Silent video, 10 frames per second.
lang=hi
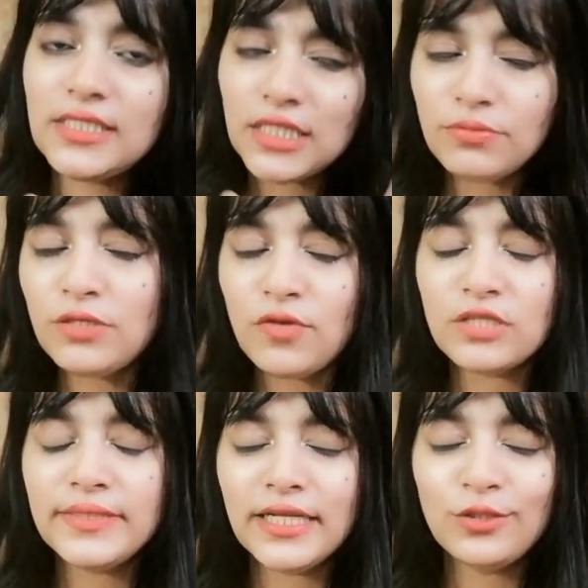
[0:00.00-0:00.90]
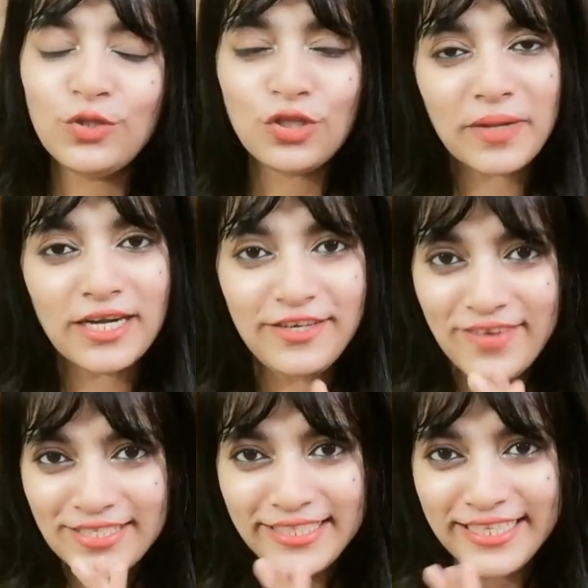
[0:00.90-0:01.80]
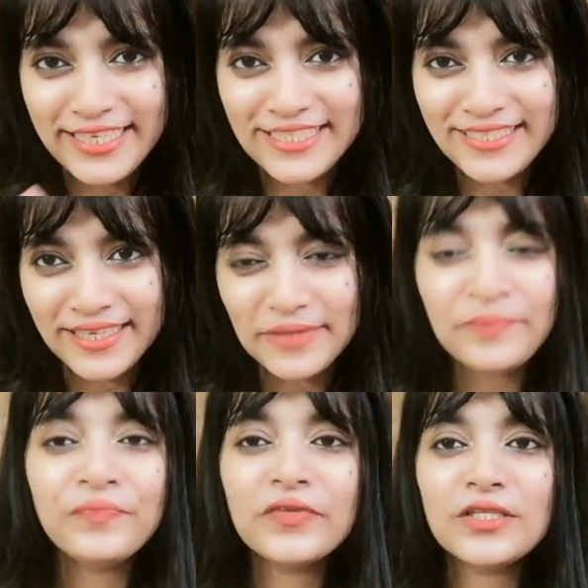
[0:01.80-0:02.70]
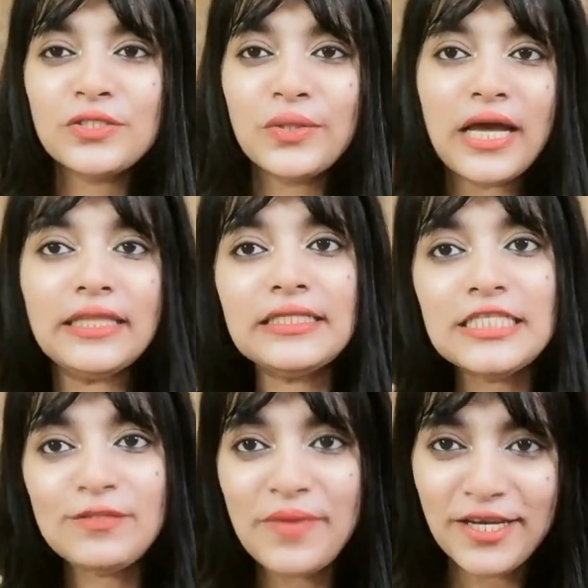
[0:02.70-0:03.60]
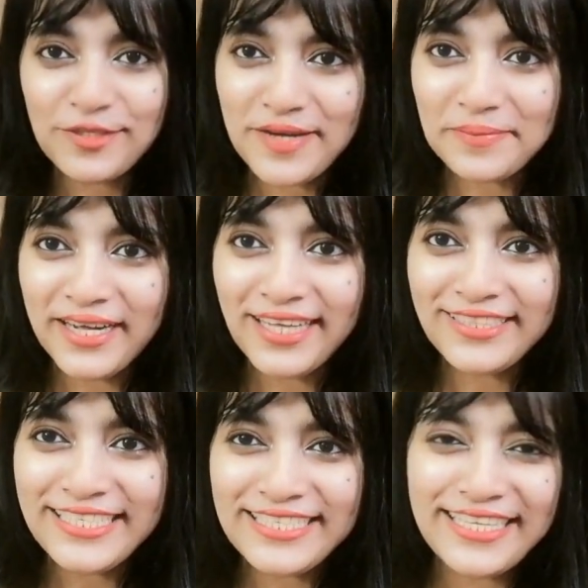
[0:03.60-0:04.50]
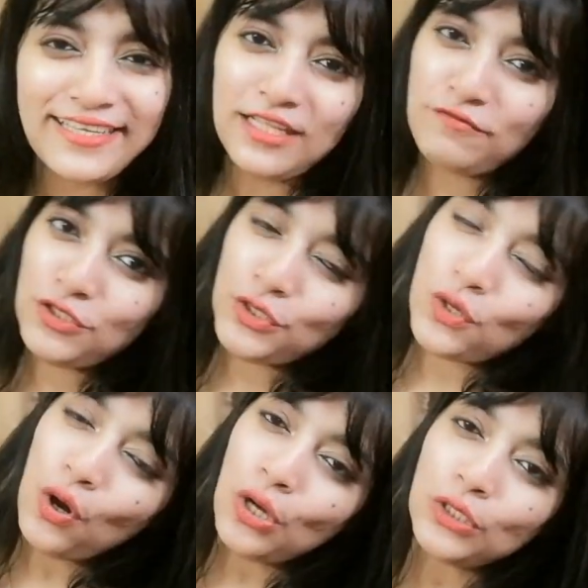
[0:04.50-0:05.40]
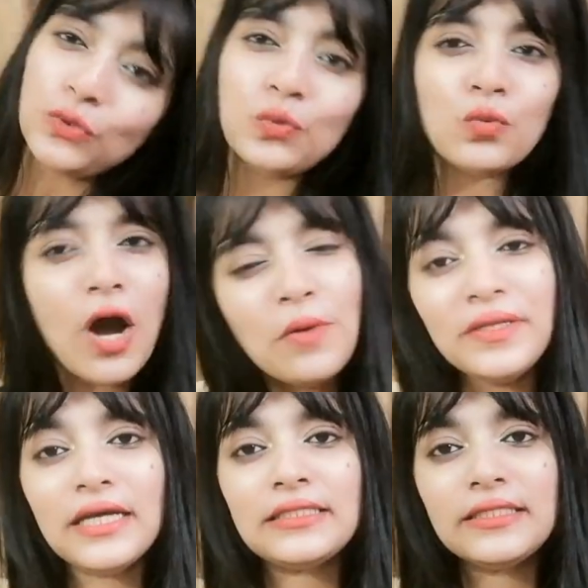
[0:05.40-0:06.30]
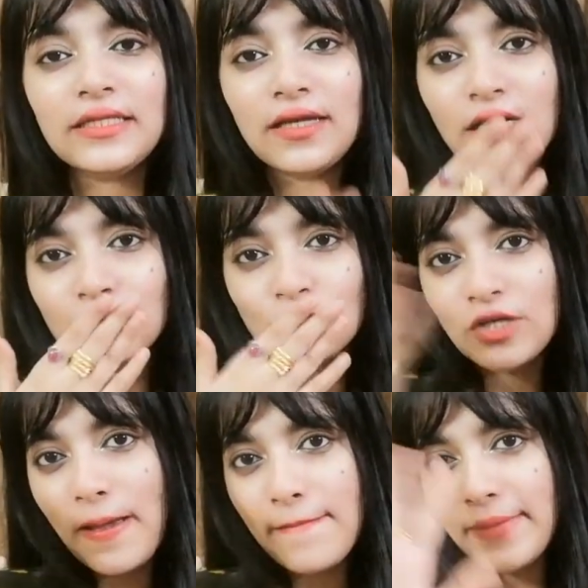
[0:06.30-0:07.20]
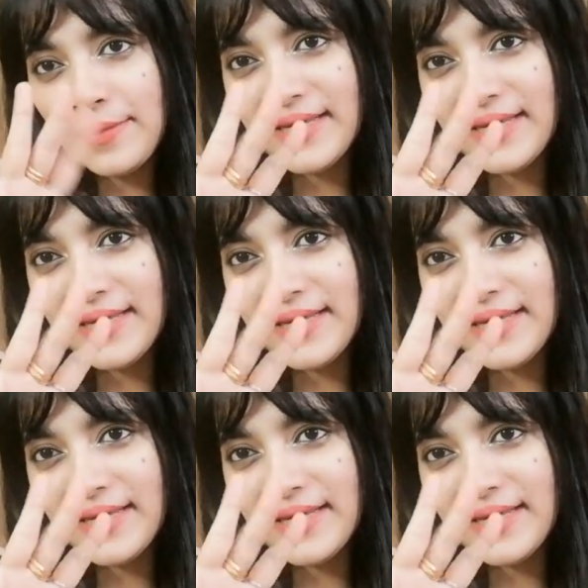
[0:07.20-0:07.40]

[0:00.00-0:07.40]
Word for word: डिस्क्रिप्शन बॉक्स में डाल दूंगी तो आप काइंडली वहाँ से देख लीजिएगा सो या दिस इज मैं कृपा कादरी सीइंग तो और दुआ में याद रखिएगा बाय